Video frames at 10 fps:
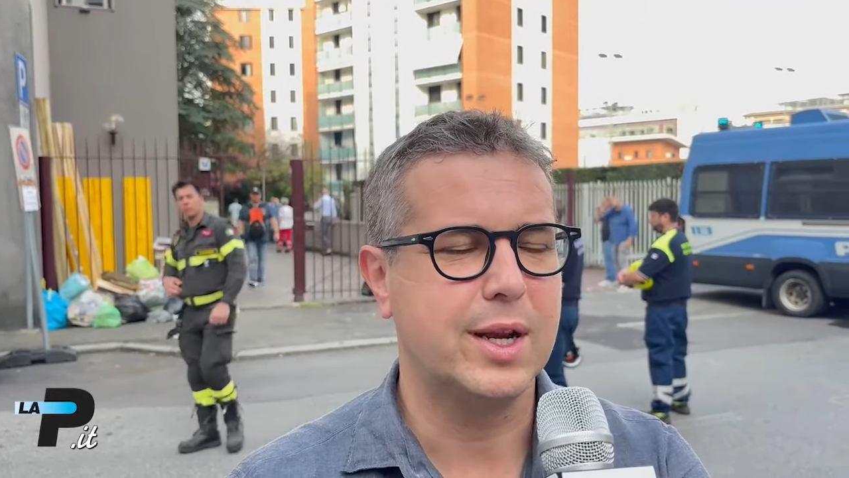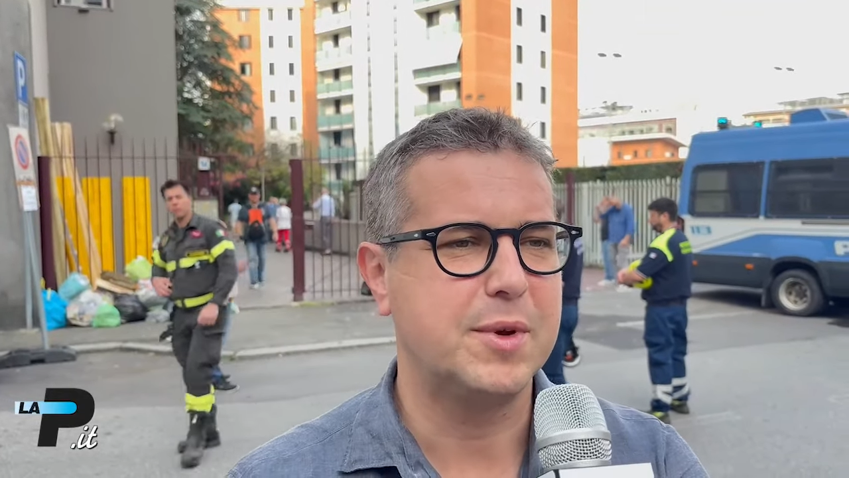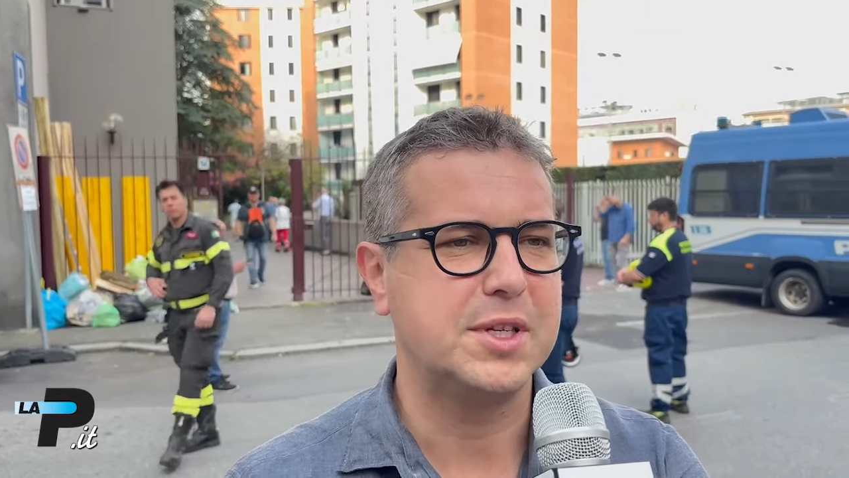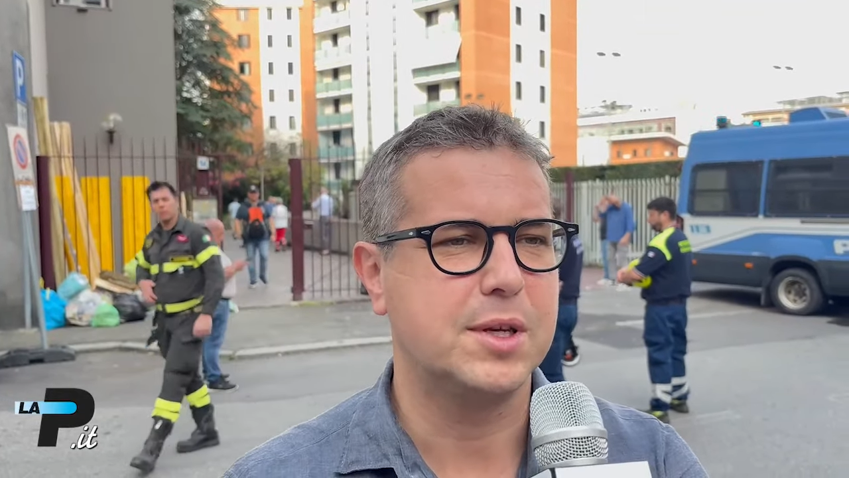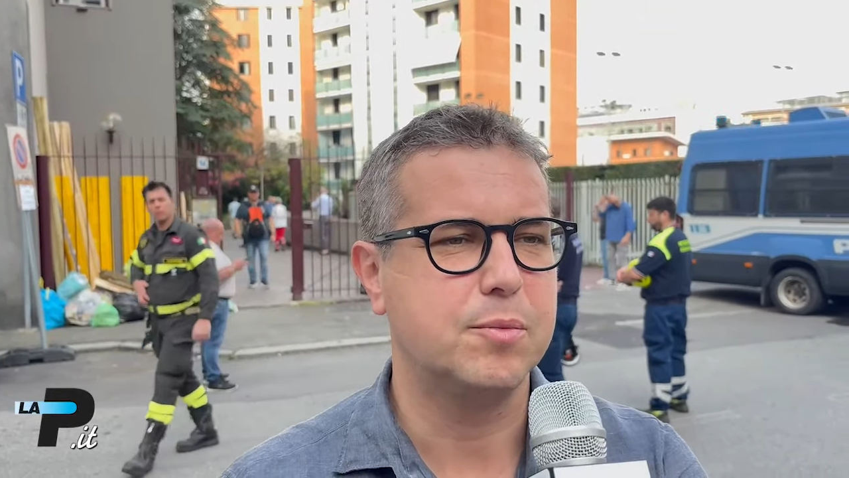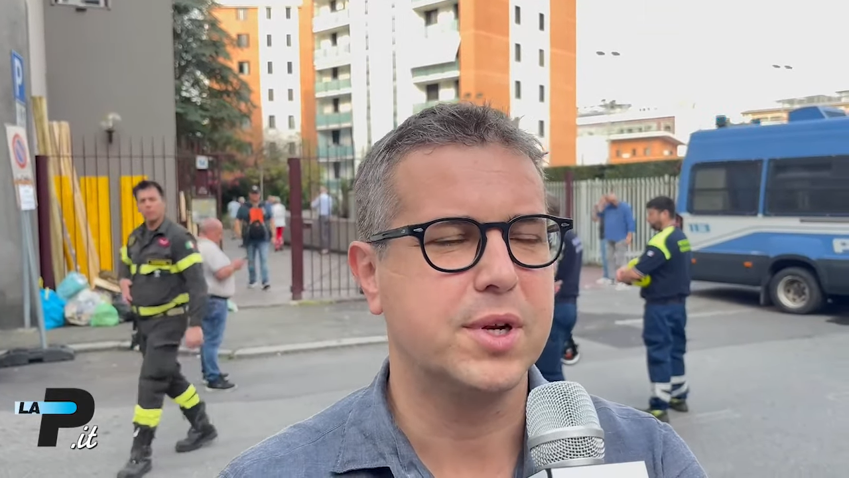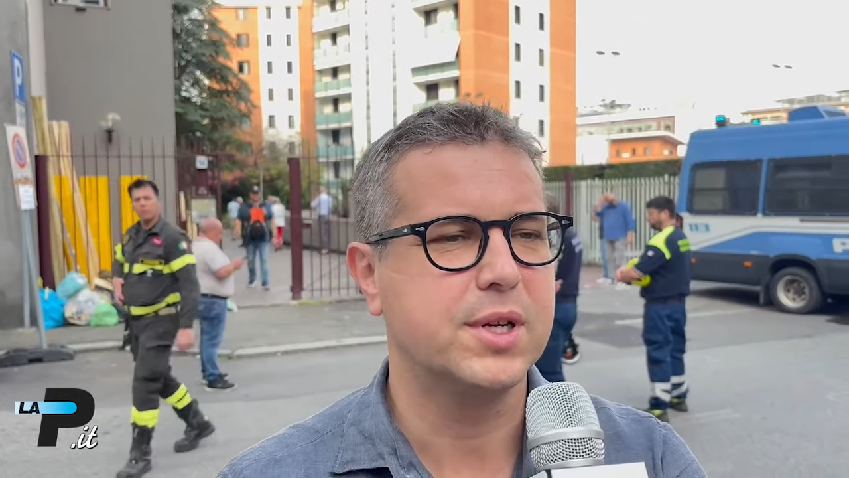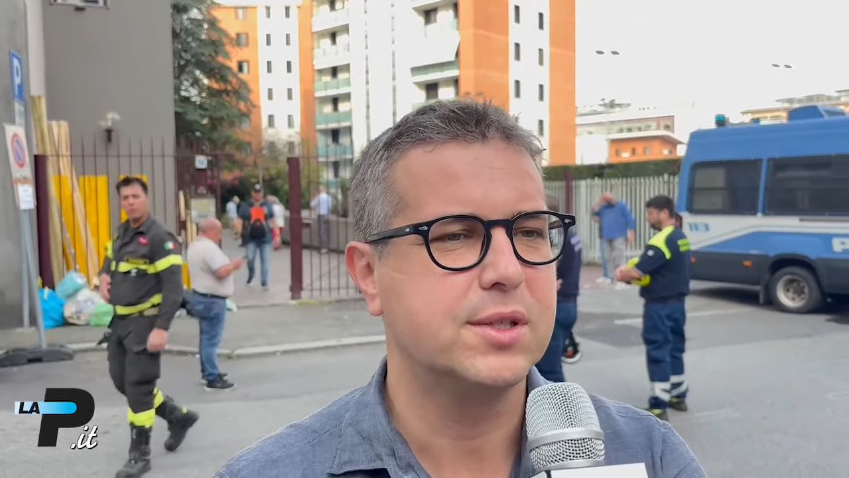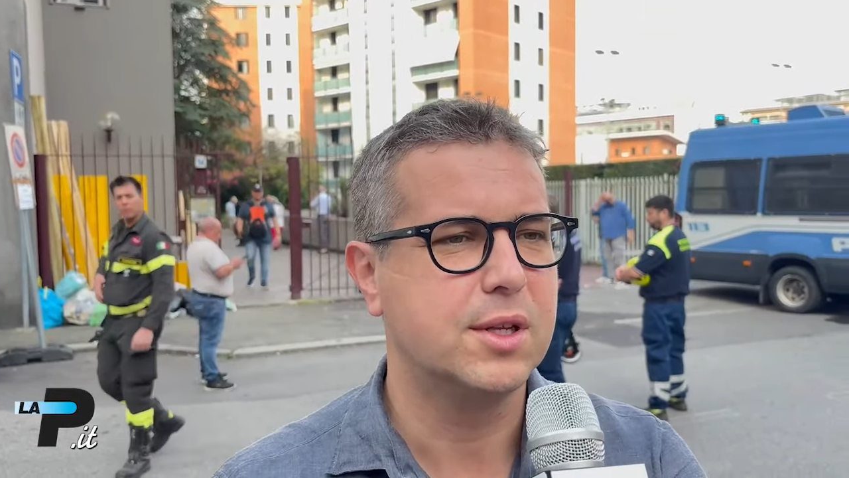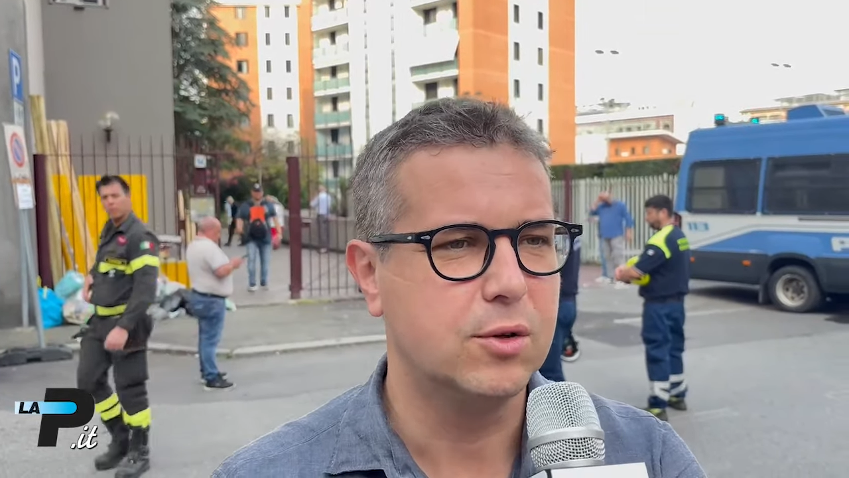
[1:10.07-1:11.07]
rimessa in
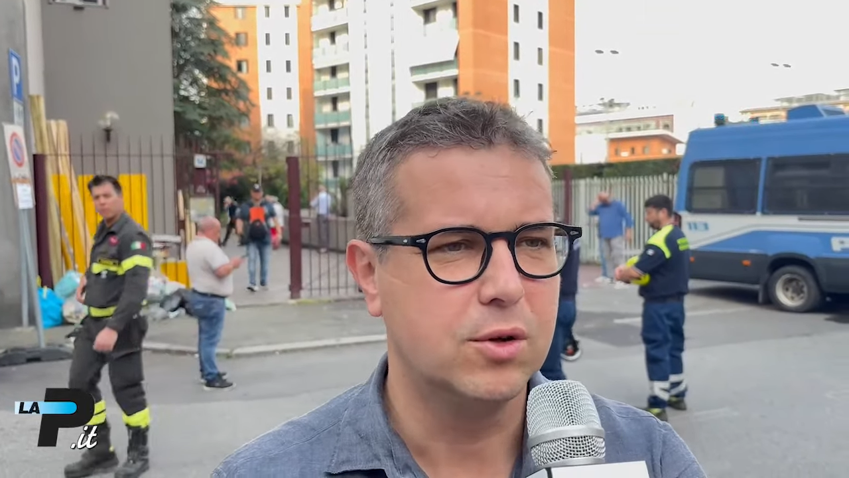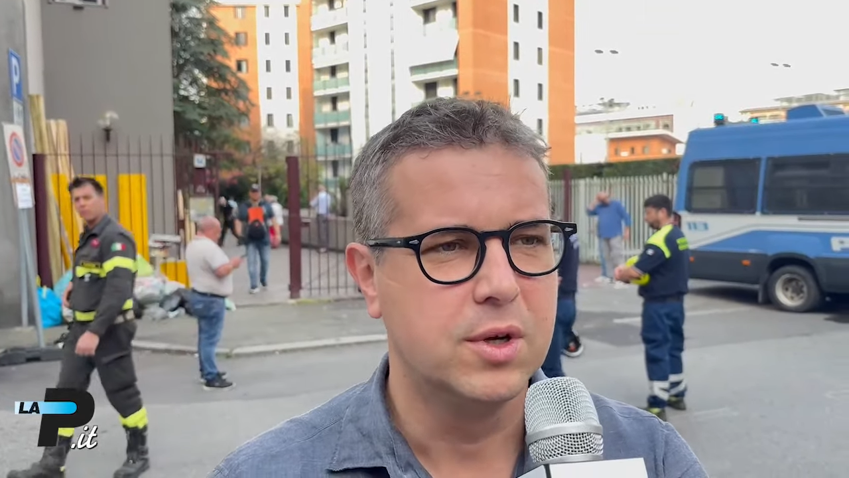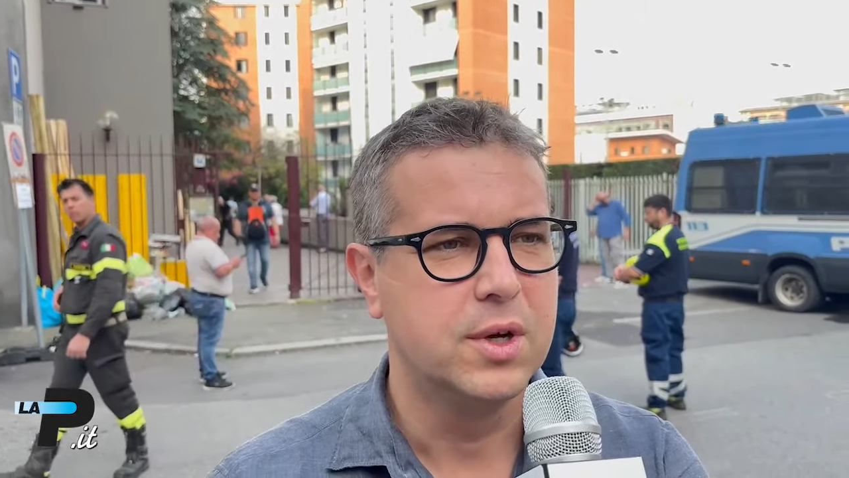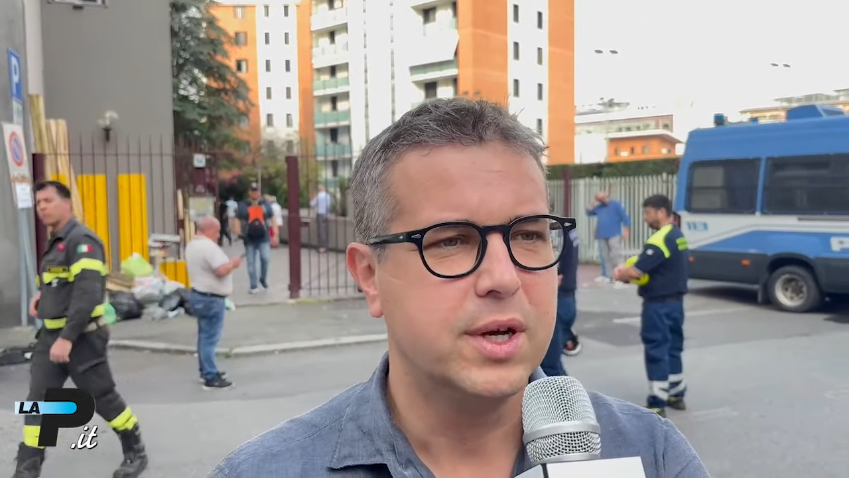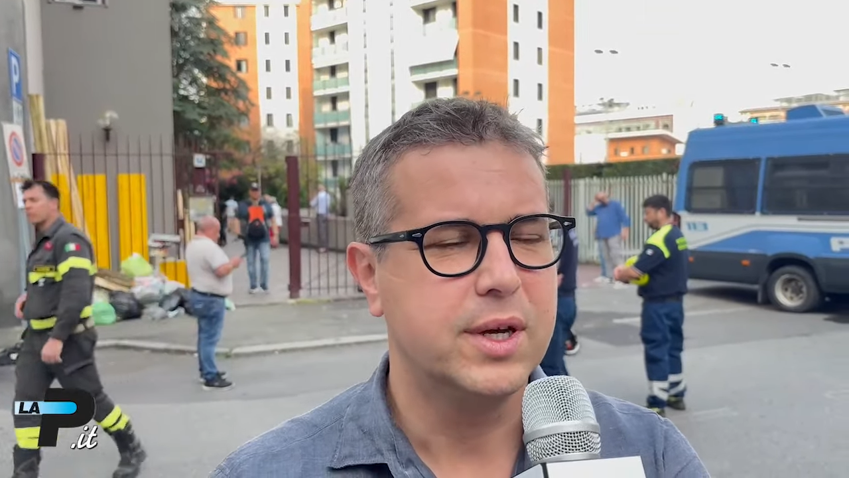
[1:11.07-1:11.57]
pristino